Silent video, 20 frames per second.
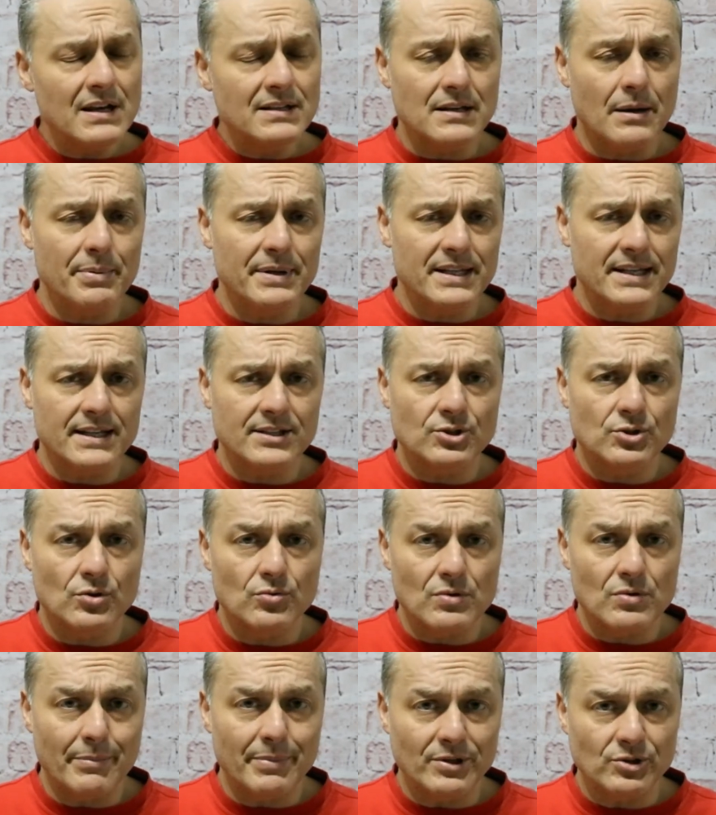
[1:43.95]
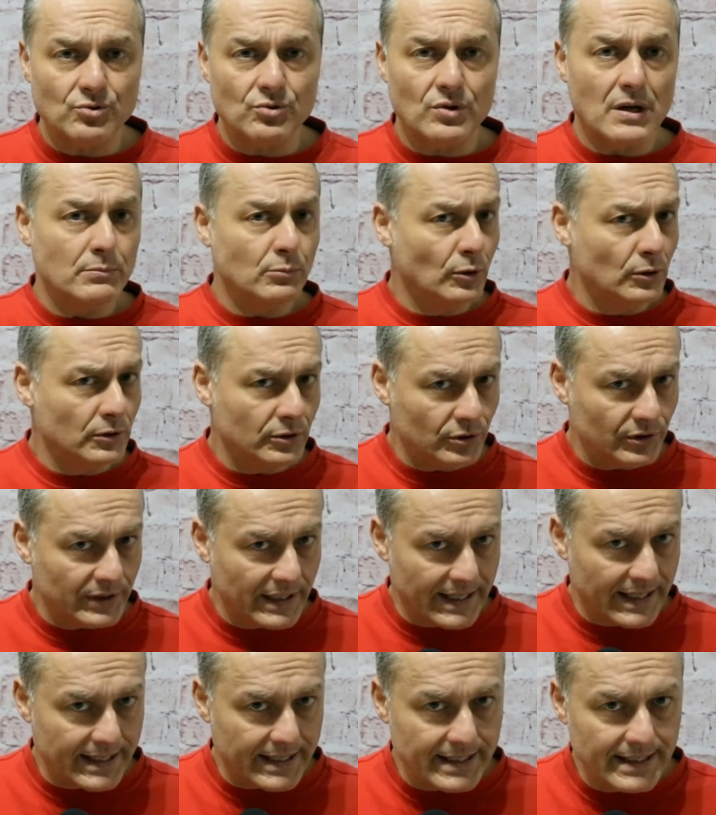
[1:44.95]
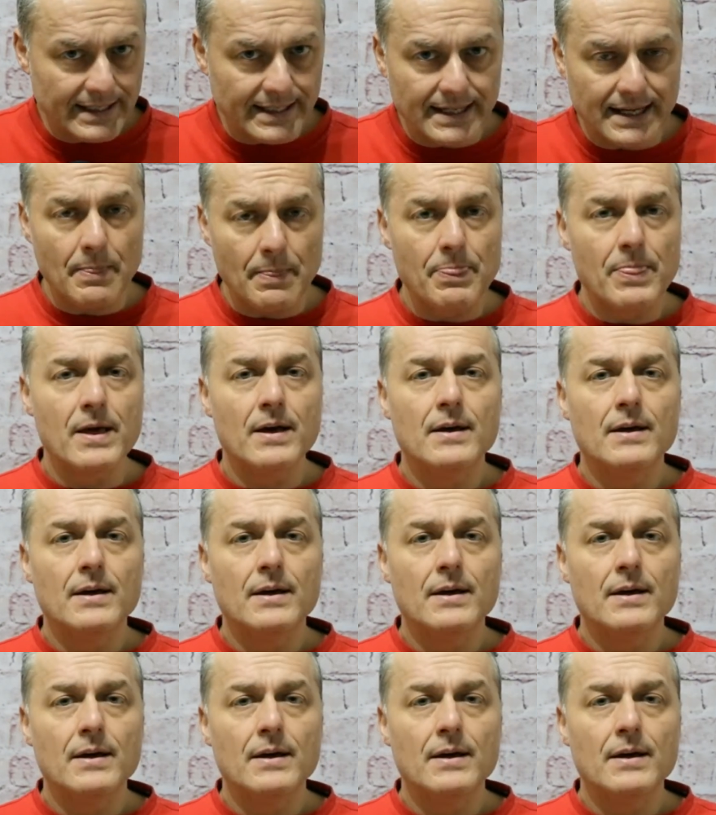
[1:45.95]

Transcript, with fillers: Sapete che sono una persona molto tecnica,